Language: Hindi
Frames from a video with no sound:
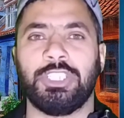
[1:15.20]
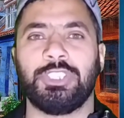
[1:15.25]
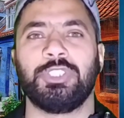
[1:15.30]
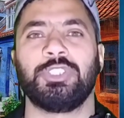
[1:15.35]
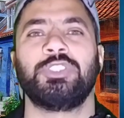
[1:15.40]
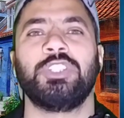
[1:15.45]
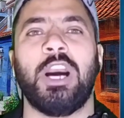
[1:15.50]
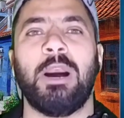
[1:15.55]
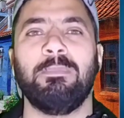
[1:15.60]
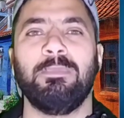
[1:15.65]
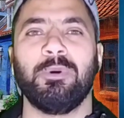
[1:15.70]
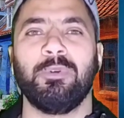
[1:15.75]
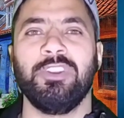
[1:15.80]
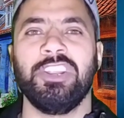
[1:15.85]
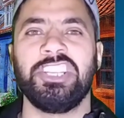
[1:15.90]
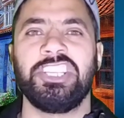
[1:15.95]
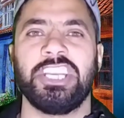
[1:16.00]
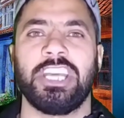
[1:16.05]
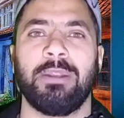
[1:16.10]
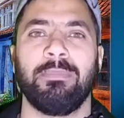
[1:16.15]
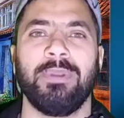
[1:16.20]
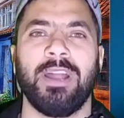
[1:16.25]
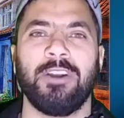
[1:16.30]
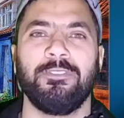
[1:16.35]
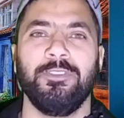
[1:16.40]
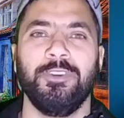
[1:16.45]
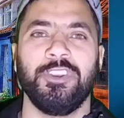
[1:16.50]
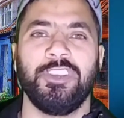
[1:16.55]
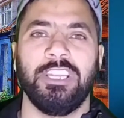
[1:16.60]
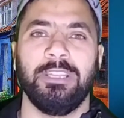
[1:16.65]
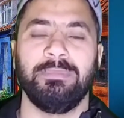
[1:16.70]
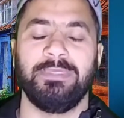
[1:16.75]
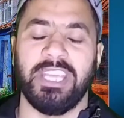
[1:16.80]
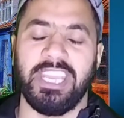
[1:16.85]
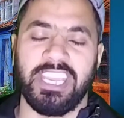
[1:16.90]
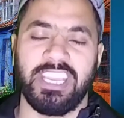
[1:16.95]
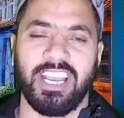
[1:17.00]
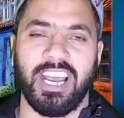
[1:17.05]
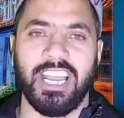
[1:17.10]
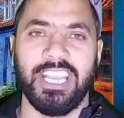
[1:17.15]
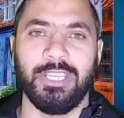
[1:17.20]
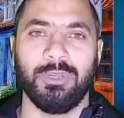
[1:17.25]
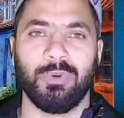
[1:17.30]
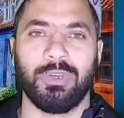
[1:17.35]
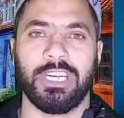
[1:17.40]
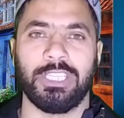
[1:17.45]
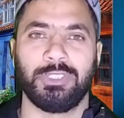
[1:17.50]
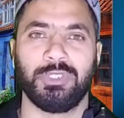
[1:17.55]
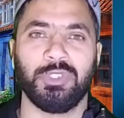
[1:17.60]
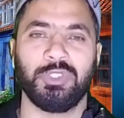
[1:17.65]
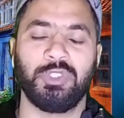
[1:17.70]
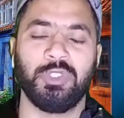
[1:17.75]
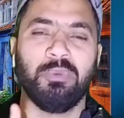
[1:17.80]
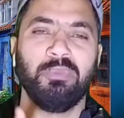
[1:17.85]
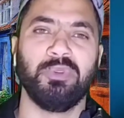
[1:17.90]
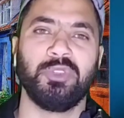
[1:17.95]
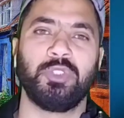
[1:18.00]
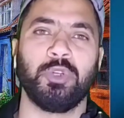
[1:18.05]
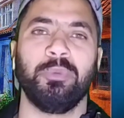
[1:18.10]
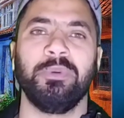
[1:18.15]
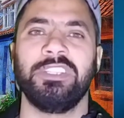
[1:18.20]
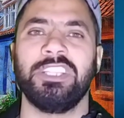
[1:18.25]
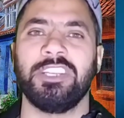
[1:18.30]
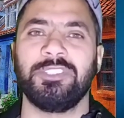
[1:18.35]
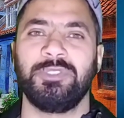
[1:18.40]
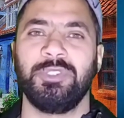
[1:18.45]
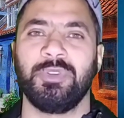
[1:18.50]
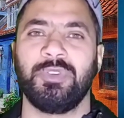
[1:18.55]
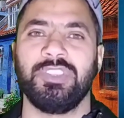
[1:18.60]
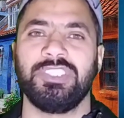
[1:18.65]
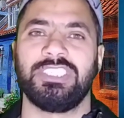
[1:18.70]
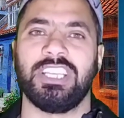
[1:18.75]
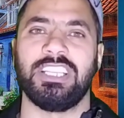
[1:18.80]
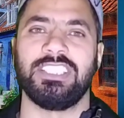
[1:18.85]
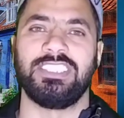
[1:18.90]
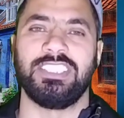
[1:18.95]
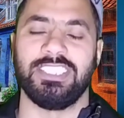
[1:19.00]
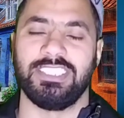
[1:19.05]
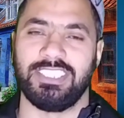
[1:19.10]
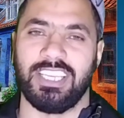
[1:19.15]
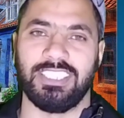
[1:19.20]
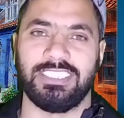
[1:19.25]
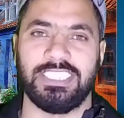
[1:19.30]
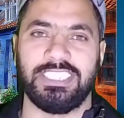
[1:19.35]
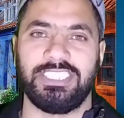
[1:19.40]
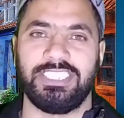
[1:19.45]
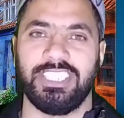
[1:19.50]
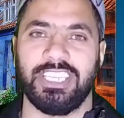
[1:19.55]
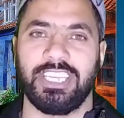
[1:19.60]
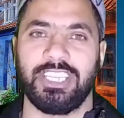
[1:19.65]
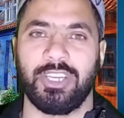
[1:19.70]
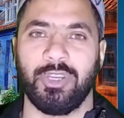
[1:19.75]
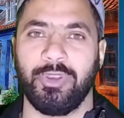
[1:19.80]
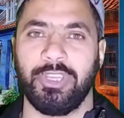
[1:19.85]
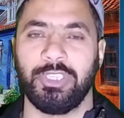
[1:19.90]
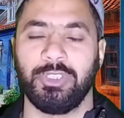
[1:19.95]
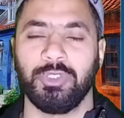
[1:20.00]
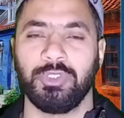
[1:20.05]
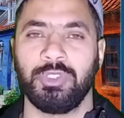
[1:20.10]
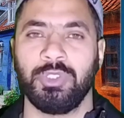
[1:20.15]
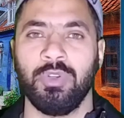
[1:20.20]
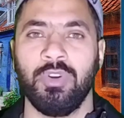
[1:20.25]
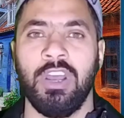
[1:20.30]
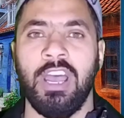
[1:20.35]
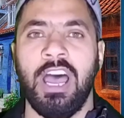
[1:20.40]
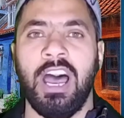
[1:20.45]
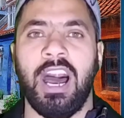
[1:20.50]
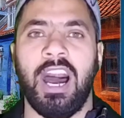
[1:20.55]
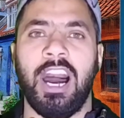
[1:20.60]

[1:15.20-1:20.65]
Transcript: चलो दोस्तों आप लोगों ने शर्मनाक वीडियो क्लिप देखा ही होगा दोस्तों मुझे उम्मीद है वीडियो को ज्यादा से ज्यादा शेयर करोगे दोस्तों